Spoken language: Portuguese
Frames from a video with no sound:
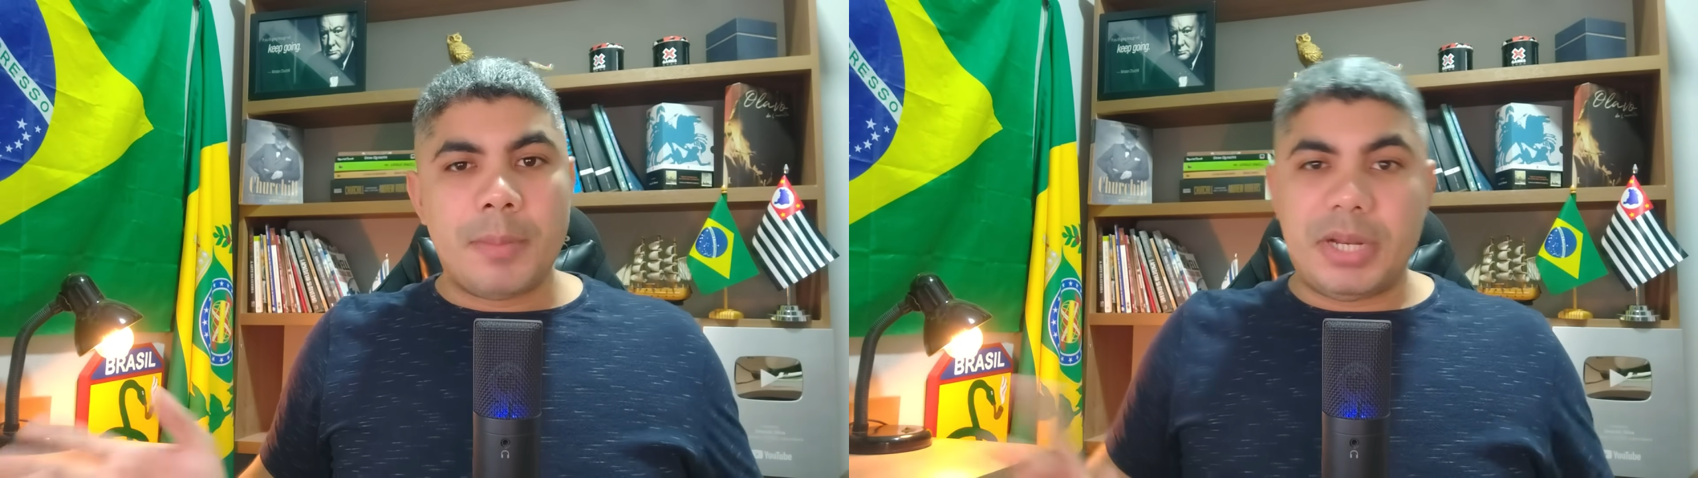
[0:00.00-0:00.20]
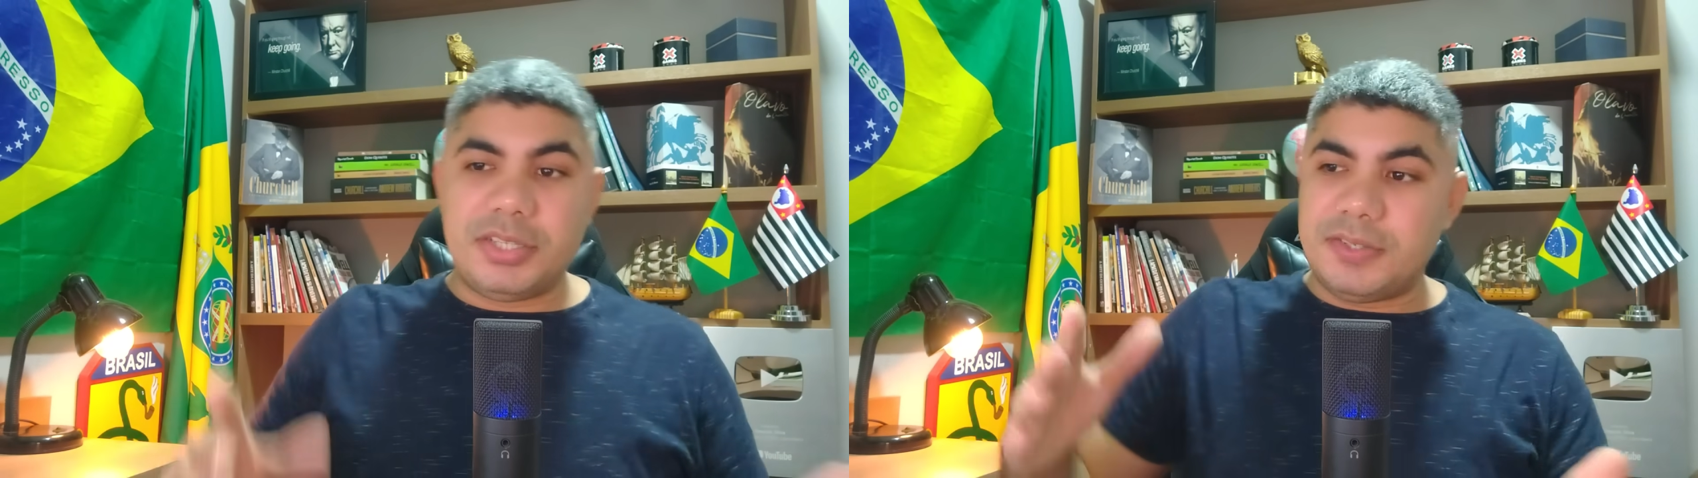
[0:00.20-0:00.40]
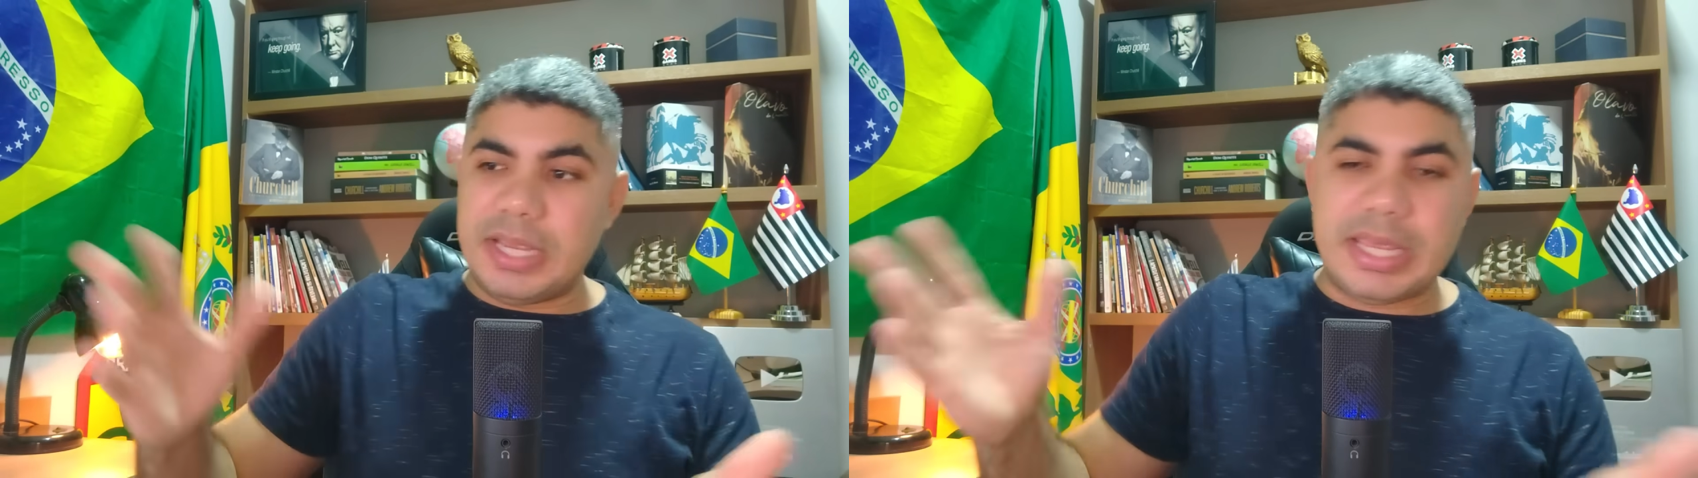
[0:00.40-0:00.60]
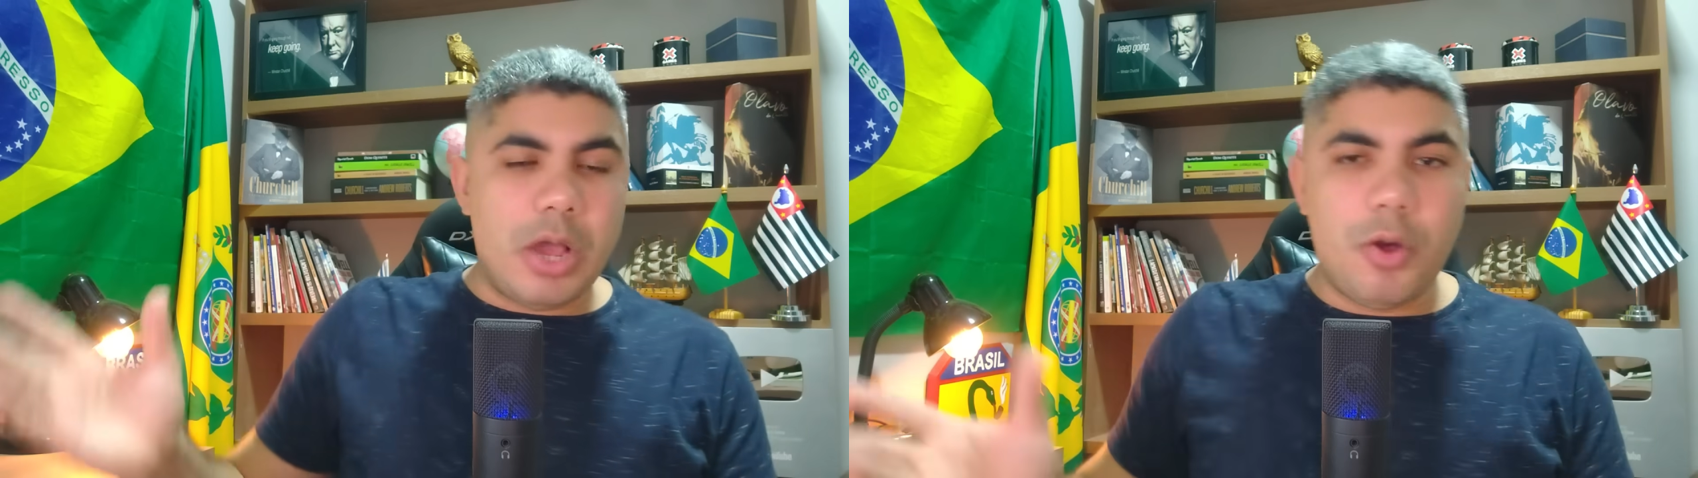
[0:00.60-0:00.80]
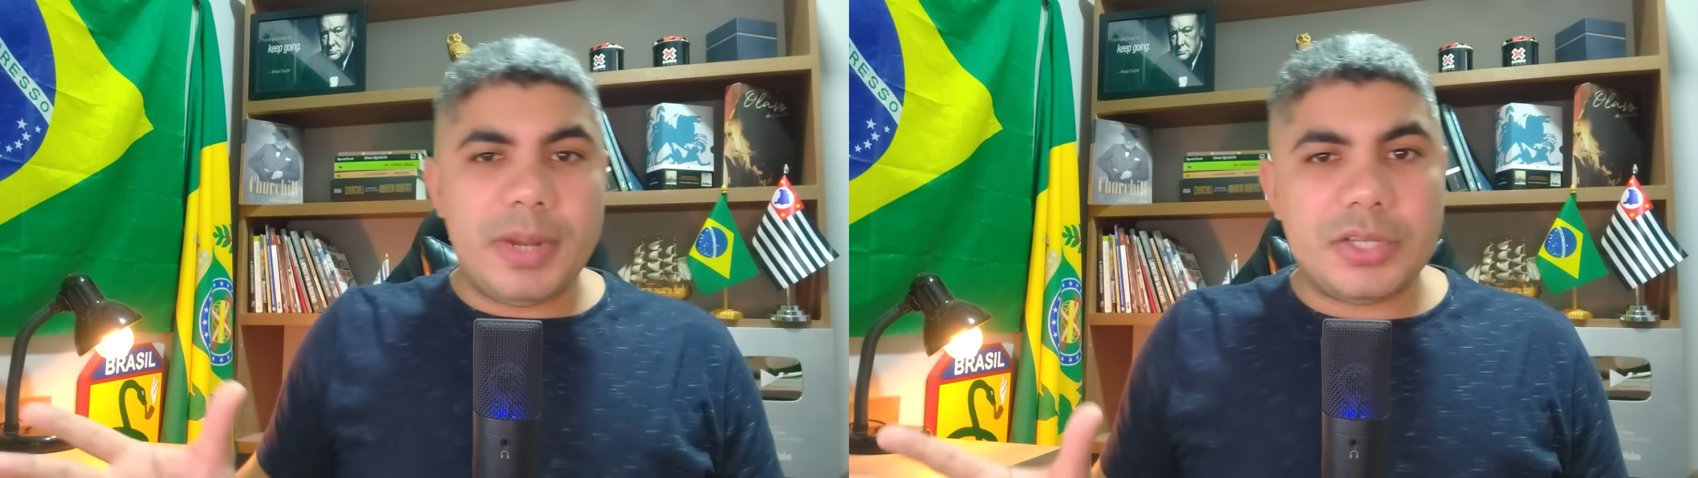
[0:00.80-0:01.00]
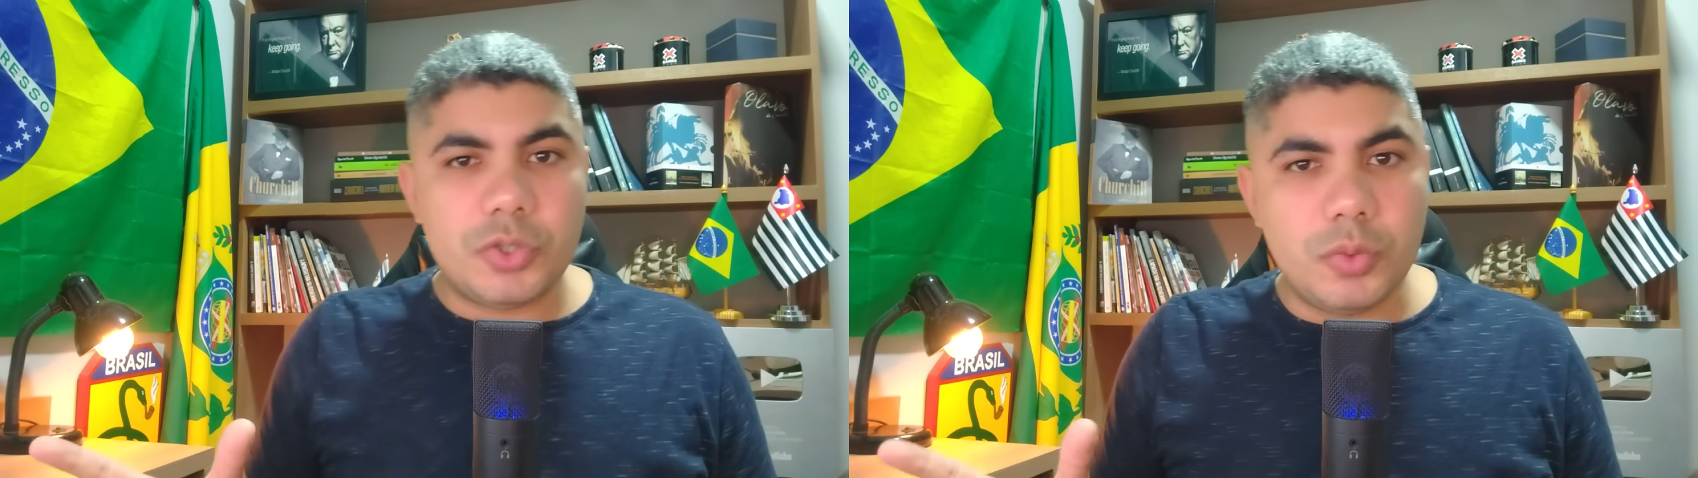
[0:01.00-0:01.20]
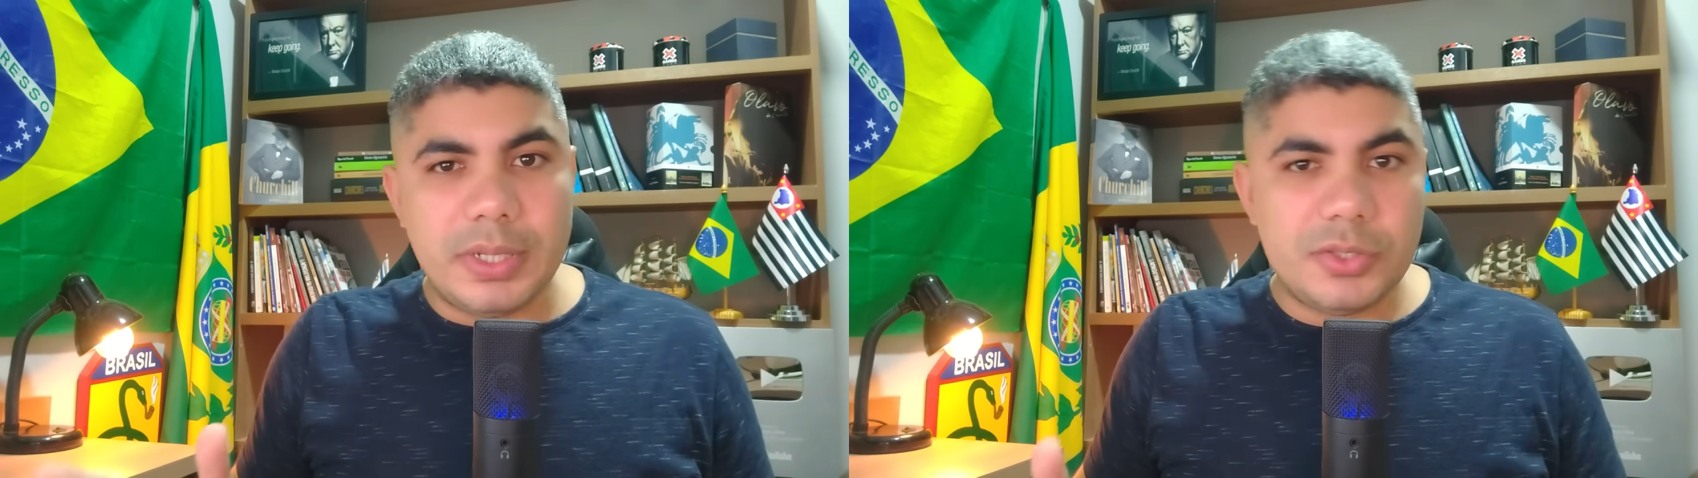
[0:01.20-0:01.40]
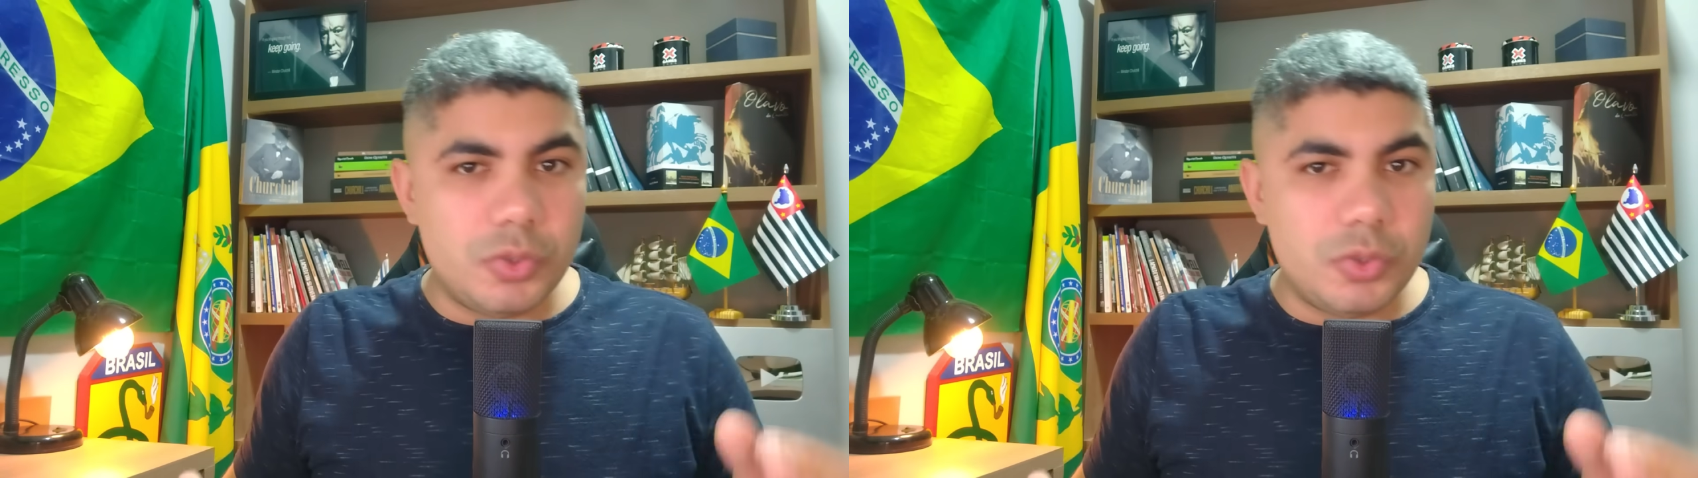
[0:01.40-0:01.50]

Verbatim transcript: Para dizer que a obra é sua,